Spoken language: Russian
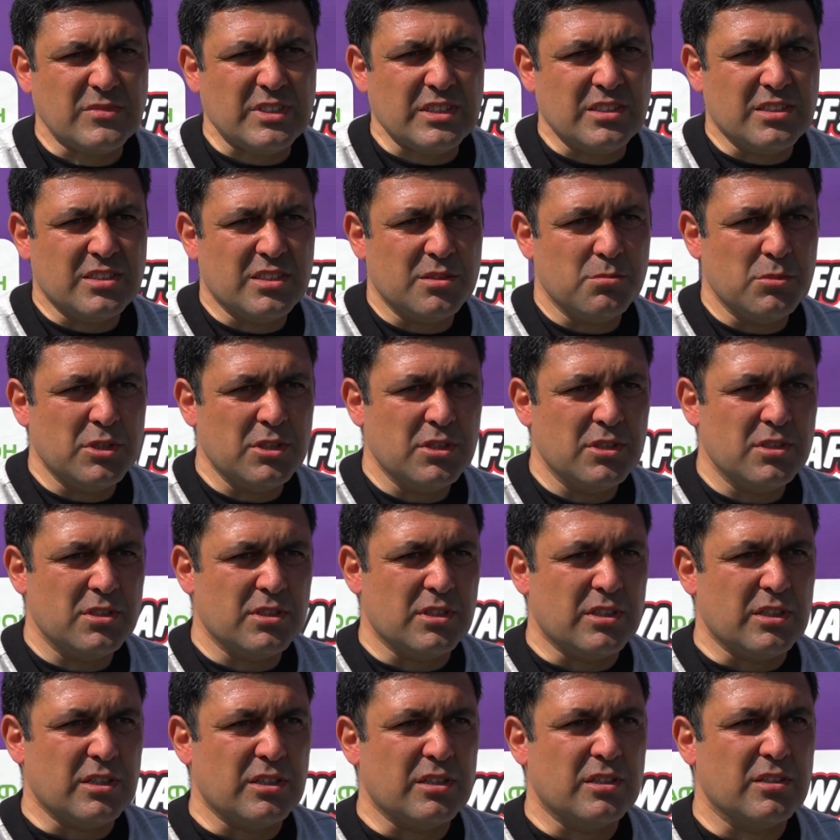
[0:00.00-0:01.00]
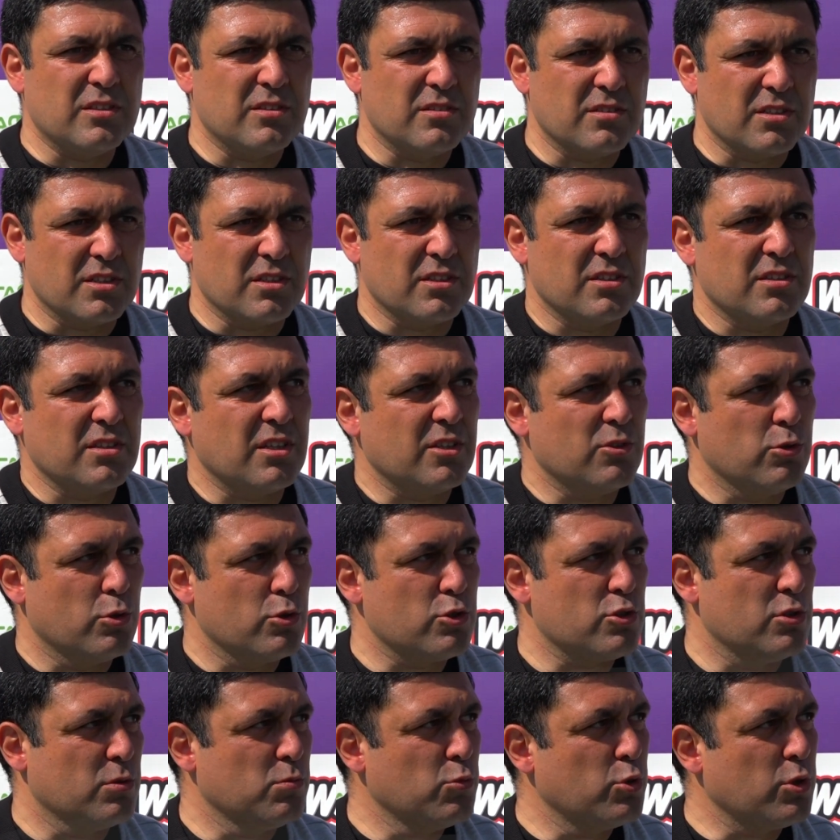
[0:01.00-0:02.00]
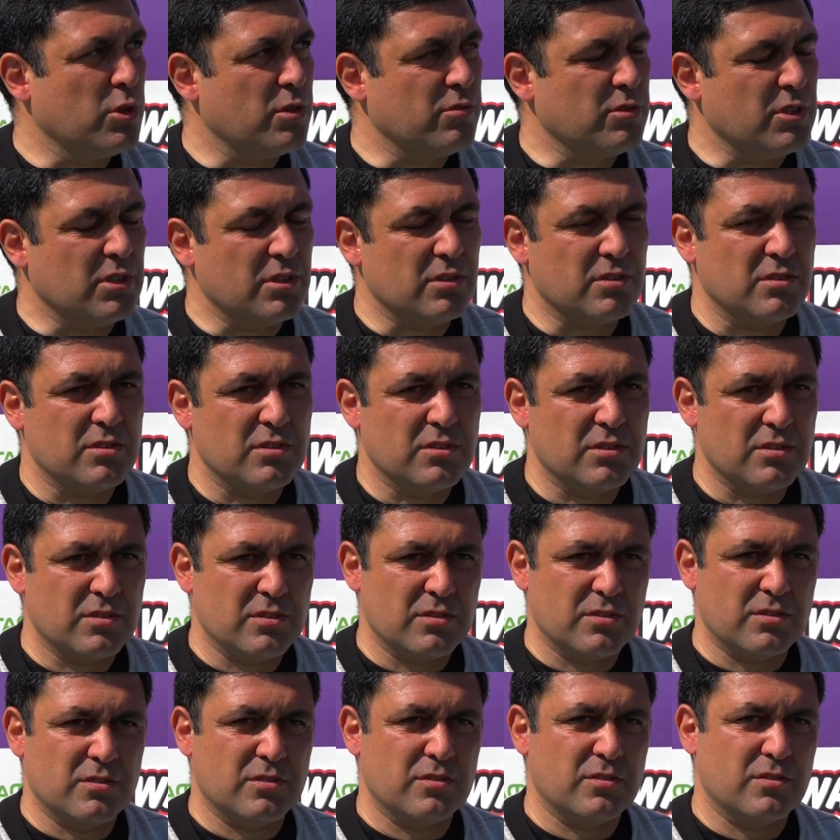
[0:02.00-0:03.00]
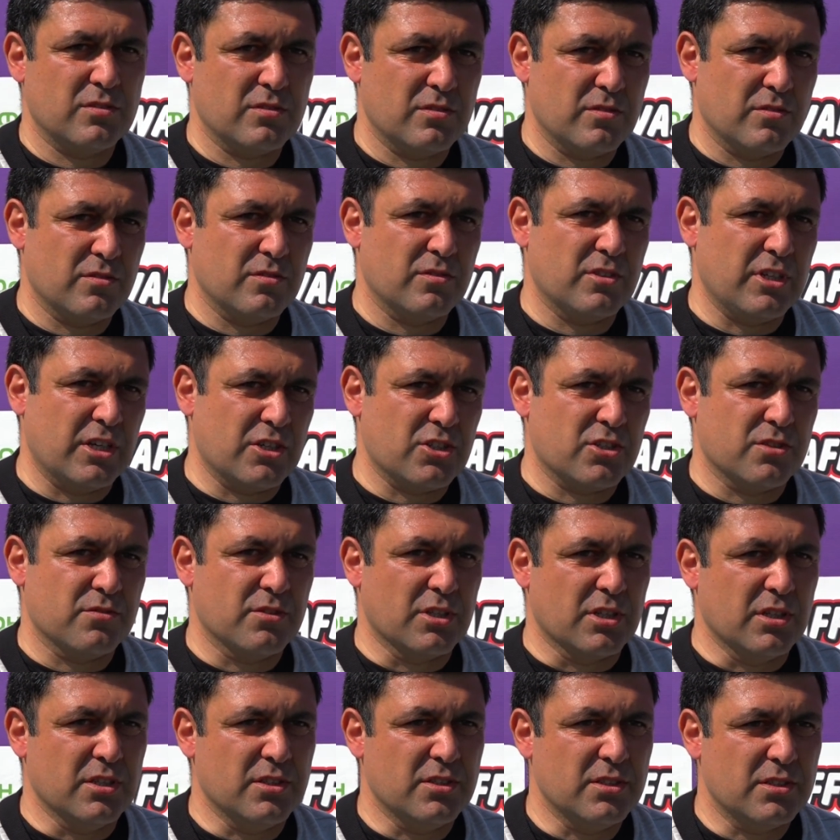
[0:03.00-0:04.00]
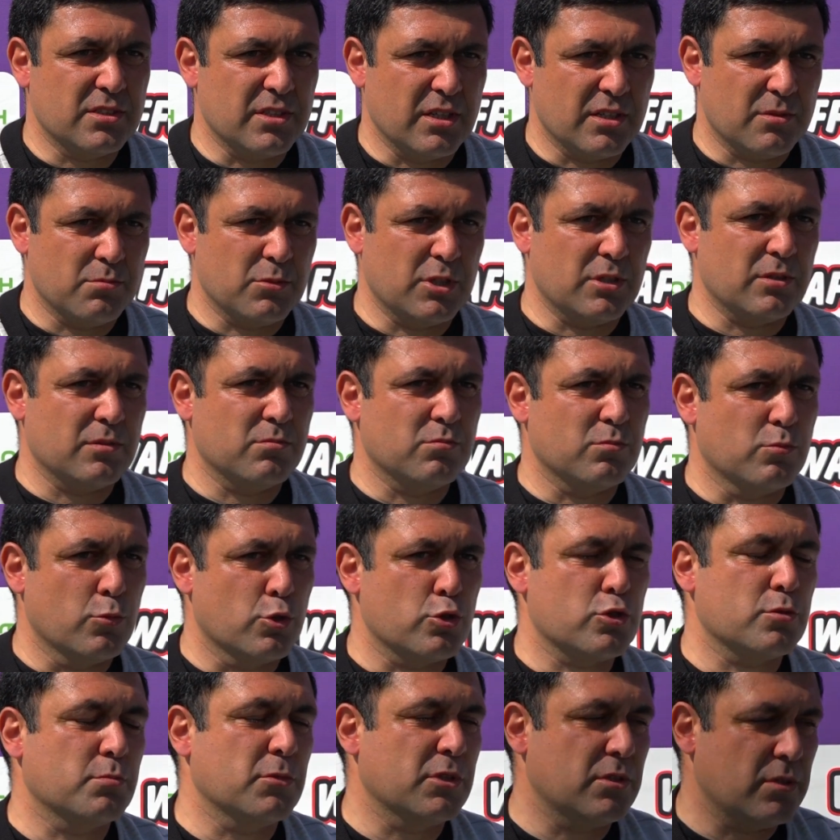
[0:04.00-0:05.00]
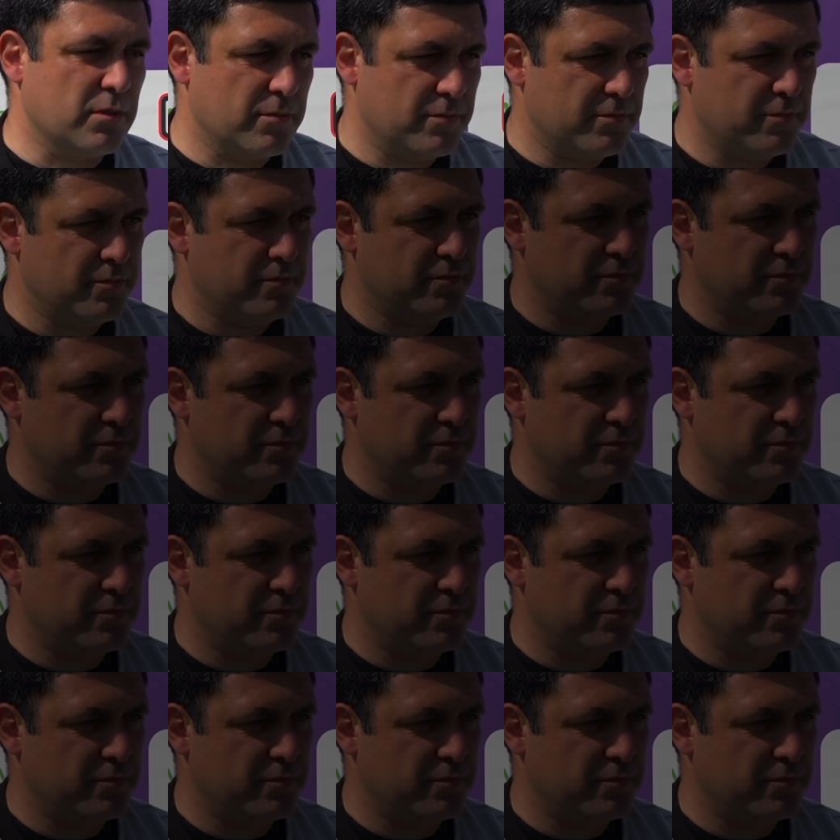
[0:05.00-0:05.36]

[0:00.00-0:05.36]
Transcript: заменить и на, на должном уровне также выглядеть, как мы можем это.